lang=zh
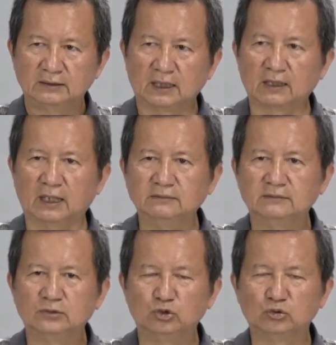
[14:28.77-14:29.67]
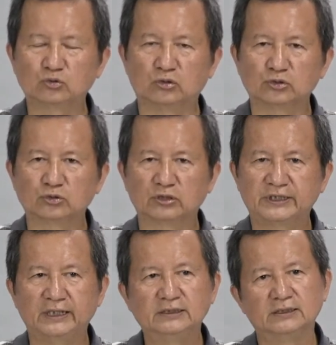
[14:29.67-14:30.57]
当然，如果说
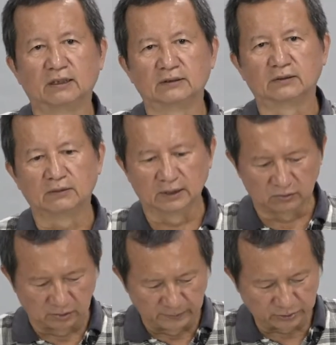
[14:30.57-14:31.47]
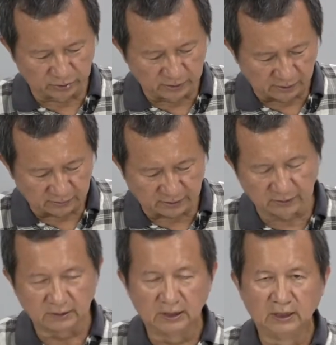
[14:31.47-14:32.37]
天气好的话呢，我们说老
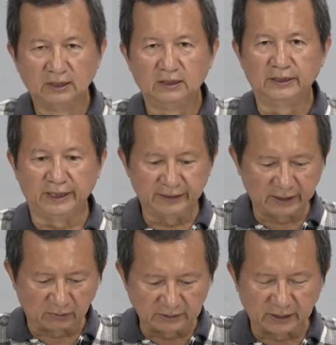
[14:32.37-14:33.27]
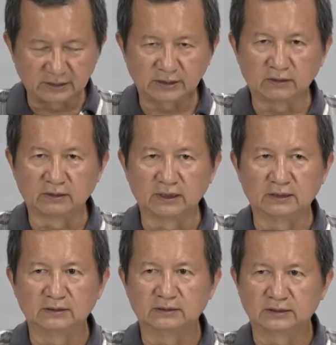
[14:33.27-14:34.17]
师。粘贴完成之后
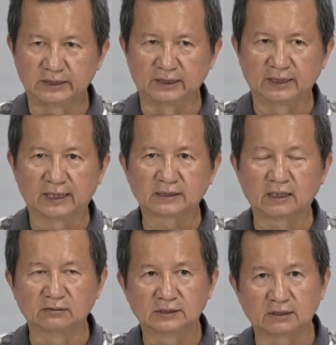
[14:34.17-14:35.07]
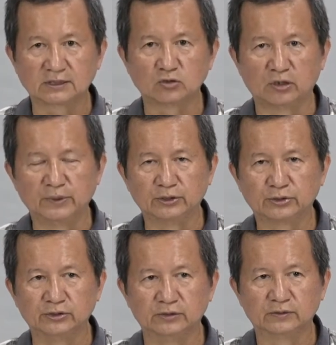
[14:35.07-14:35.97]
呢，请拿到教室外面
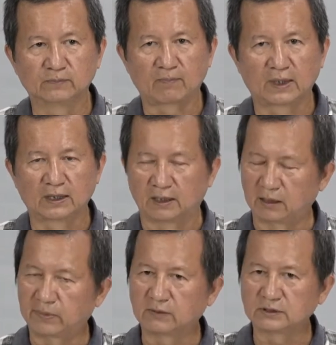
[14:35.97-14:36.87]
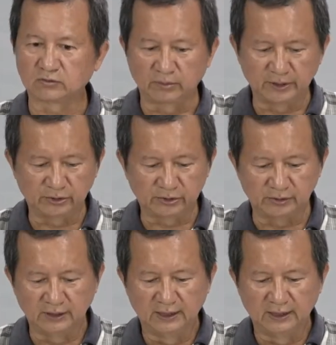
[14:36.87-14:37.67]
去，拿到办公室外面去，